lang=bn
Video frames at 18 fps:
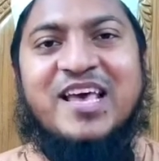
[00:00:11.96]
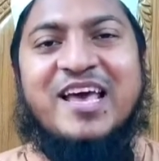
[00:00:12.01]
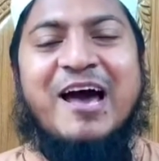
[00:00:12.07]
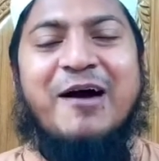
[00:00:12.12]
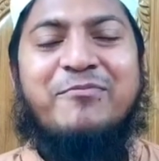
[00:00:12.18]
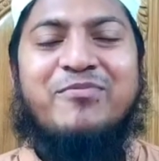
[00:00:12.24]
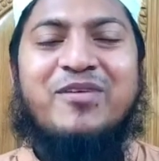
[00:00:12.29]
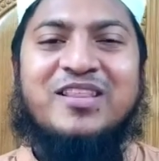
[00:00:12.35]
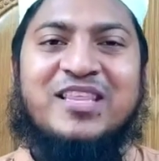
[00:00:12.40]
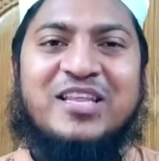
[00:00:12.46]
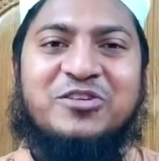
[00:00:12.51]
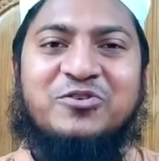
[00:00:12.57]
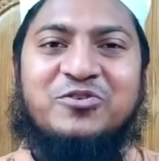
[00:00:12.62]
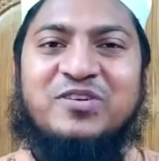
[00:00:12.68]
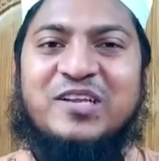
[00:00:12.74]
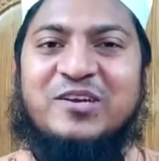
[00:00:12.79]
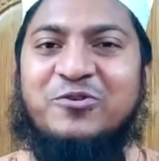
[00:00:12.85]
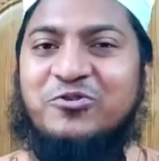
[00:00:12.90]
আপনাদের
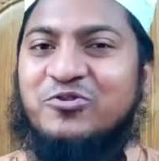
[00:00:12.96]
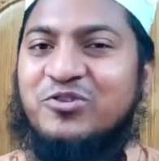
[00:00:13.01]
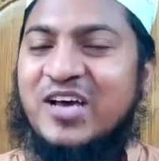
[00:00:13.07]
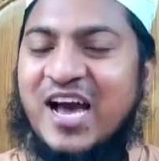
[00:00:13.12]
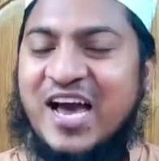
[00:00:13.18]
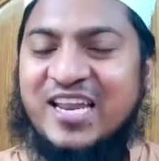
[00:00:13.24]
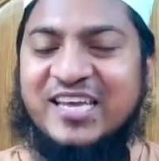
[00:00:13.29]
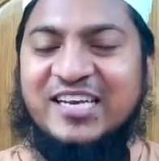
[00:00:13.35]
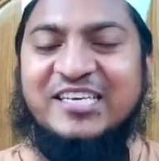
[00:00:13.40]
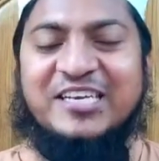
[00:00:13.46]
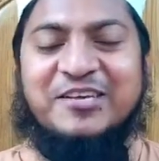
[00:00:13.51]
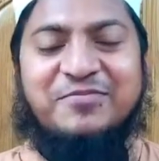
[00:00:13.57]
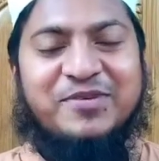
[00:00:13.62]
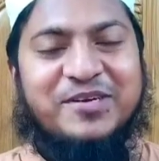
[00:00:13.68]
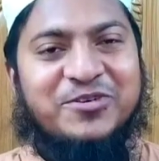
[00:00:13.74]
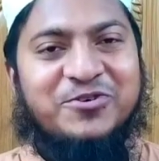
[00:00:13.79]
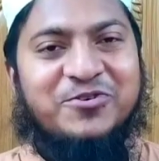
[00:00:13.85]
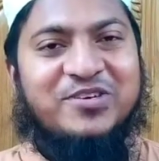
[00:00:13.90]
জন্য নতুন আরেকটি
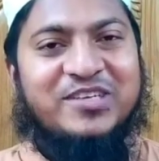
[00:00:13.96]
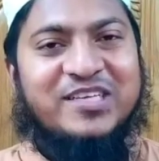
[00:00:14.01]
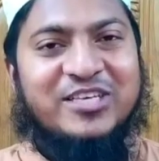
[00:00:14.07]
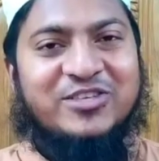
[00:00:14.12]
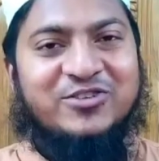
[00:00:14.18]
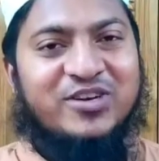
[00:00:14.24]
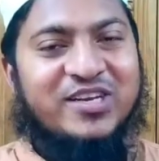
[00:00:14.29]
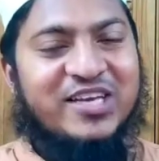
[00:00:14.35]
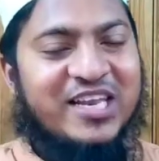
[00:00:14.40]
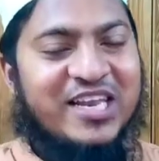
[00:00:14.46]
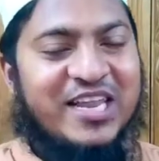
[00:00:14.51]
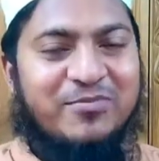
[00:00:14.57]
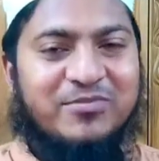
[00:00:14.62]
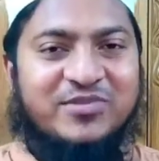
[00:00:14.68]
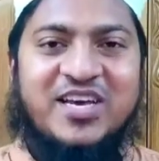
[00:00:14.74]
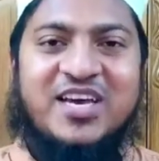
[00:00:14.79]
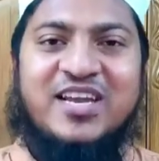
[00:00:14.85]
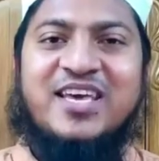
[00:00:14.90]
ভিডিও নিয়ে চলে এলাম
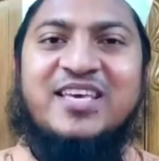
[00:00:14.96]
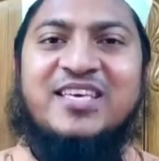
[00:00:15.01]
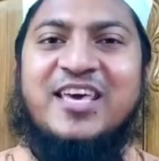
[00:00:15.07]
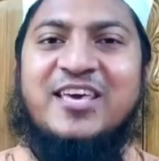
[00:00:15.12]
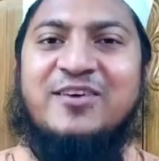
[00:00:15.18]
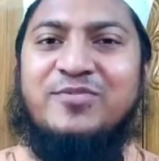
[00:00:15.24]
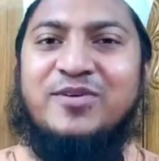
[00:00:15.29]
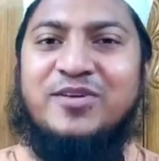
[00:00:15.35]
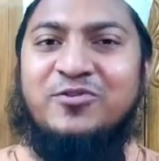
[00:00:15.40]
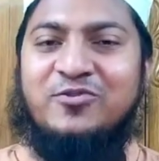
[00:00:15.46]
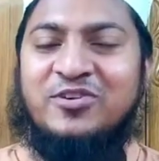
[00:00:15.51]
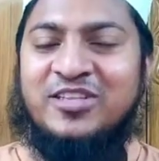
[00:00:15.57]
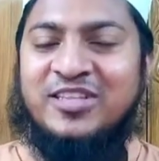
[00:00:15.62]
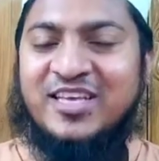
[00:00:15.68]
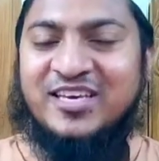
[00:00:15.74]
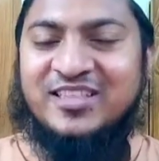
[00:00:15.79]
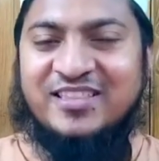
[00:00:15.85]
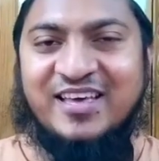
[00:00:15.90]
যারাই এই ভিডিওটি
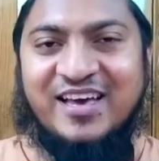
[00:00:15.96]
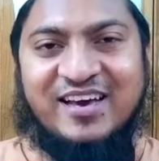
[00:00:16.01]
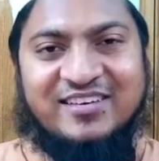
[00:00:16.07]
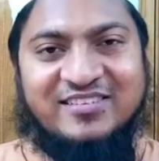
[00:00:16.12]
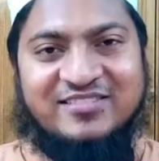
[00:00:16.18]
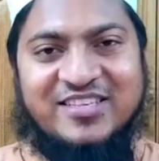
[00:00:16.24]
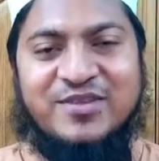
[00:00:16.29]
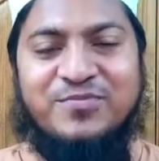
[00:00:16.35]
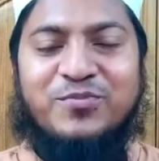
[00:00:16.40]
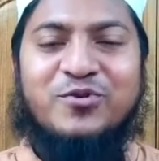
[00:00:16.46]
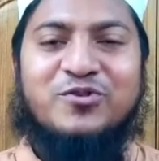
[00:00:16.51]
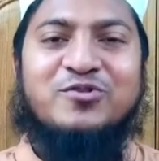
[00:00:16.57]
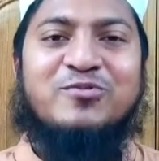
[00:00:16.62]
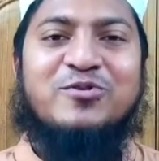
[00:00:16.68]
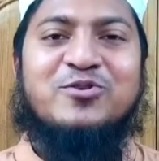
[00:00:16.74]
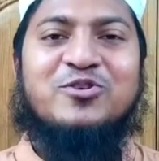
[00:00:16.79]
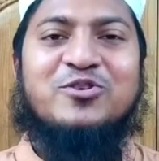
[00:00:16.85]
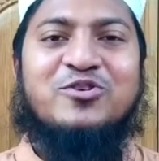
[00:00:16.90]
দেখতে আসছেন
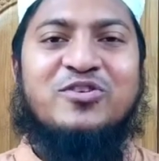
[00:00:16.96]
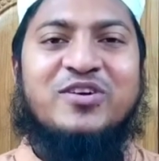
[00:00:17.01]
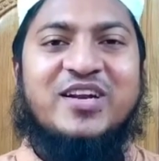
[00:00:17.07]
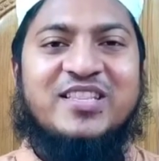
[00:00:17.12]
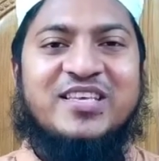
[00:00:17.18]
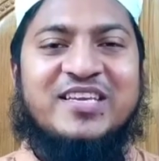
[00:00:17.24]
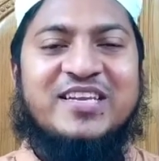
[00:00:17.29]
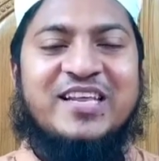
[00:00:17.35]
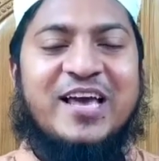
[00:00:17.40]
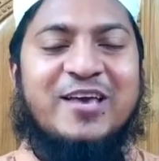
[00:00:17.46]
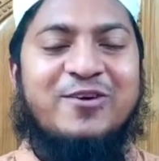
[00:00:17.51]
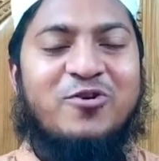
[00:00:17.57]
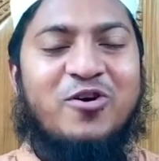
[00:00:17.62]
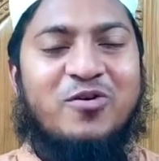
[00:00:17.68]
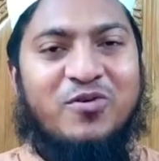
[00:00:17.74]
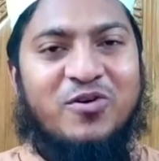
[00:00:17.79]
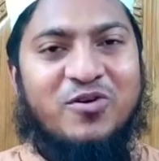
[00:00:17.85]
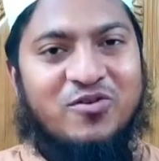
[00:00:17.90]
প্রথমে সকলের দীর্ঘায়ু
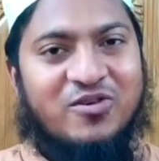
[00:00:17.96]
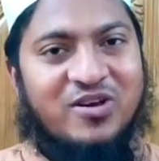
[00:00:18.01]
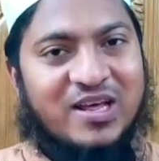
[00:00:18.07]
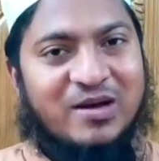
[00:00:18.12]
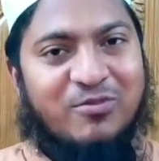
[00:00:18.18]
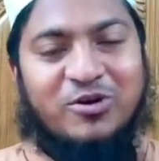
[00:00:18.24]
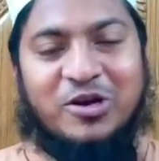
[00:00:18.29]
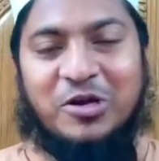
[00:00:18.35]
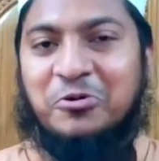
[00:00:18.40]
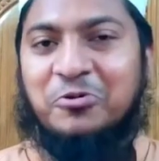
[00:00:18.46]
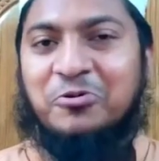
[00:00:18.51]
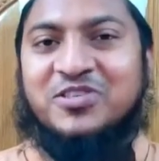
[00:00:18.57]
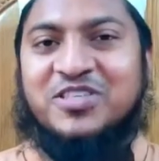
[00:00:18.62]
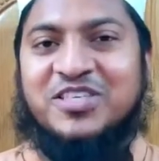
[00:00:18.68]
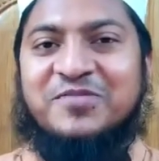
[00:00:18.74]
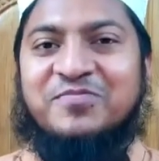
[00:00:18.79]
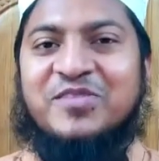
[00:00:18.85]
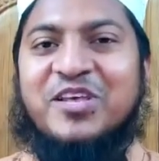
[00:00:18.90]
ও মঙ্গল কামনা
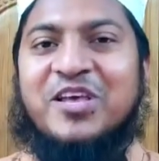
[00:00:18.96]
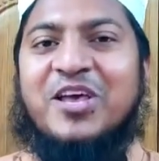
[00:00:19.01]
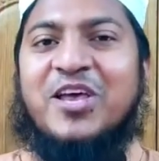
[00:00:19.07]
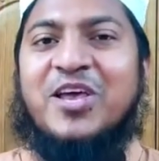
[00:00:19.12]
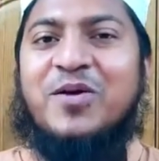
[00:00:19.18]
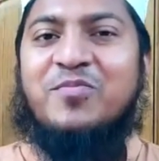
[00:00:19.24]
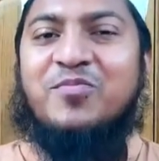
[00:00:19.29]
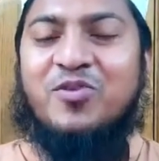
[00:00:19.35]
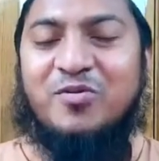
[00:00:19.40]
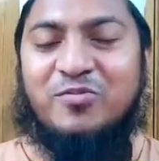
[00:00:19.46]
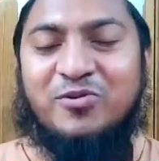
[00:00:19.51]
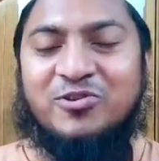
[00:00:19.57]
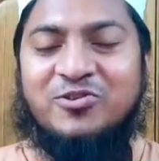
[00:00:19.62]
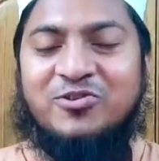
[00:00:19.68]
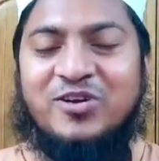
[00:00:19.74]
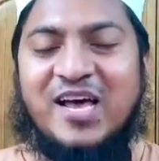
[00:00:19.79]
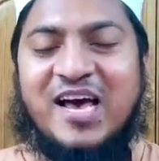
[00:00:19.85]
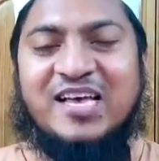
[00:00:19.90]
করছি প্রিয়
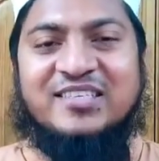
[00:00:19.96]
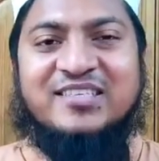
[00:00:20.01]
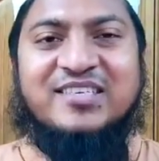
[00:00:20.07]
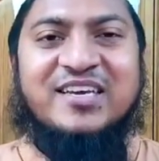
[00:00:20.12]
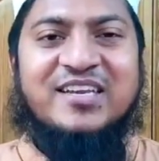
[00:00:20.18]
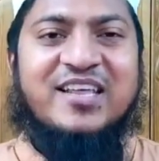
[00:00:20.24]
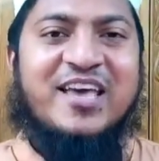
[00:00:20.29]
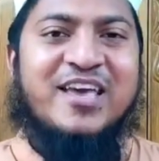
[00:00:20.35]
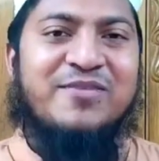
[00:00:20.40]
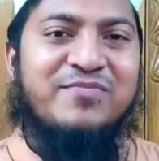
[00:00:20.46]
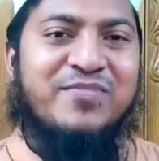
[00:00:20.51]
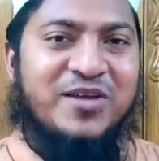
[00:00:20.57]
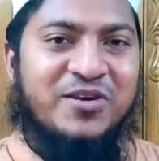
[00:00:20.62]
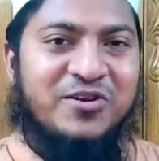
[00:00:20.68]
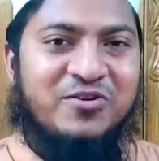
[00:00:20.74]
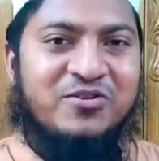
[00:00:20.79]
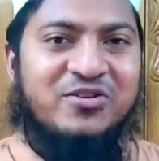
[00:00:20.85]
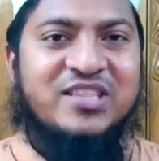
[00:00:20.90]
বন্ধুরা আজকের এই
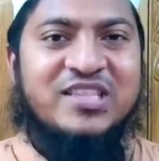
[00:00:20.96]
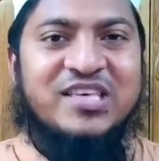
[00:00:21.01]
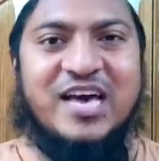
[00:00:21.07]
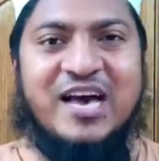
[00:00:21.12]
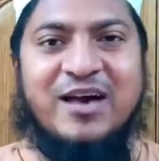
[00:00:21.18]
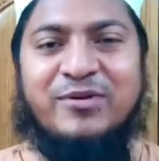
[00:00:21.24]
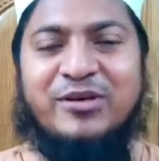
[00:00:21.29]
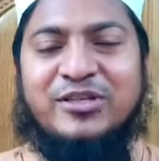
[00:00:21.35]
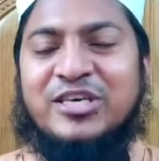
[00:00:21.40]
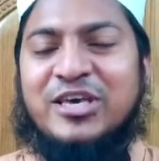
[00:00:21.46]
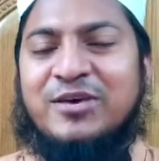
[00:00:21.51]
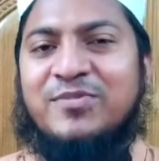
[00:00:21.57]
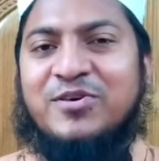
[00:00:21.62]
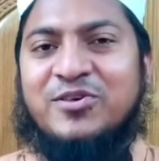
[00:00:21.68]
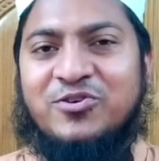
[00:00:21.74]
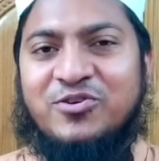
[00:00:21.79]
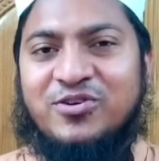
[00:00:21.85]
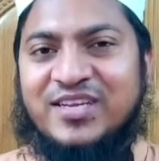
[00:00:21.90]
ভিডিওটিতে আমি যে
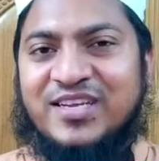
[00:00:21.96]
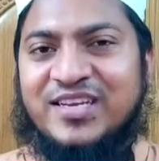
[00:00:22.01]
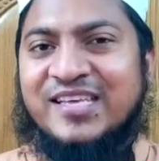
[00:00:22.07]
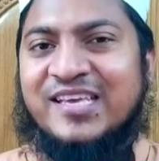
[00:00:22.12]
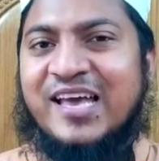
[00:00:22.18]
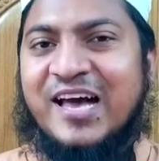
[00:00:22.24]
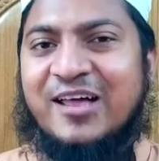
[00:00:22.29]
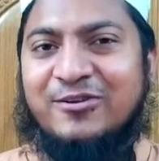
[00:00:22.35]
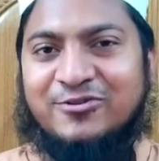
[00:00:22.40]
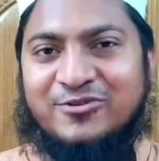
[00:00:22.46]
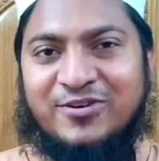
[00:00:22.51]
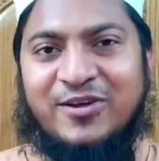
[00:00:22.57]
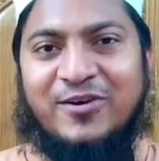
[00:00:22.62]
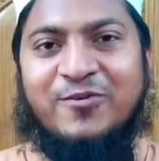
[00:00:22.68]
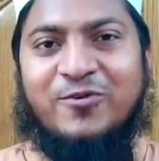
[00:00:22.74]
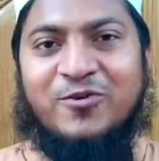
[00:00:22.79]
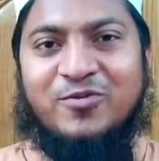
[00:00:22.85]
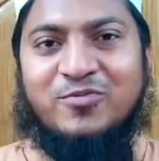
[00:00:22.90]
বিষয়টি নিয়ে
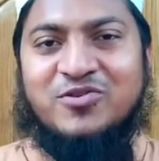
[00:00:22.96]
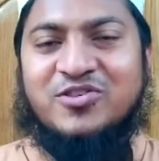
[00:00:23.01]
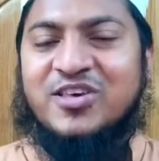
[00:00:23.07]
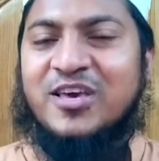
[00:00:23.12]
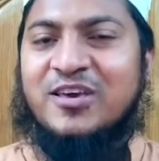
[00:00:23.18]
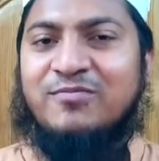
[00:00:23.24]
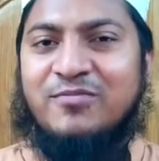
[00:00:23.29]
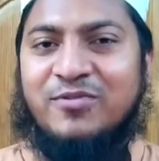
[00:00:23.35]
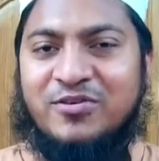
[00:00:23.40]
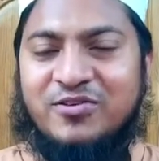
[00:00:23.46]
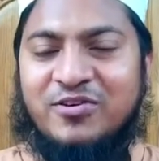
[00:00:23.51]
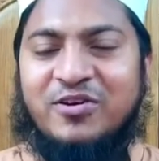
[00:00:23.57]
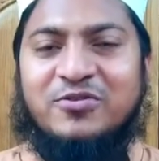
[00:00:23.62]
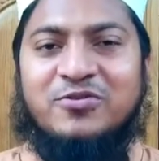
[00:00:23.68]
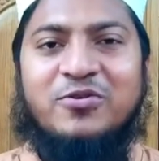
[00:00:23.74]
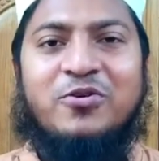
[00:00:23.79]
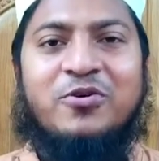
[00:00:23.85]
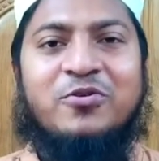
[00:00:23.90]
আলোচনা করব সেই
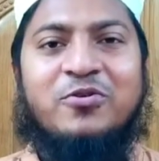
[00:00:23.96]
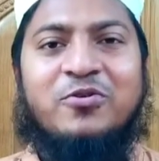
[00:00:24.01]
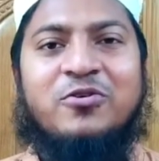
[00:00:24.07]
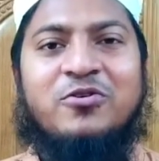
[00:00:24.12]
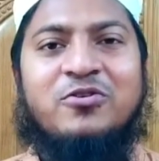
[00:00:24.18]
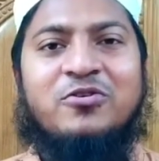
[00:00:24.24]
বিষয়টি হলো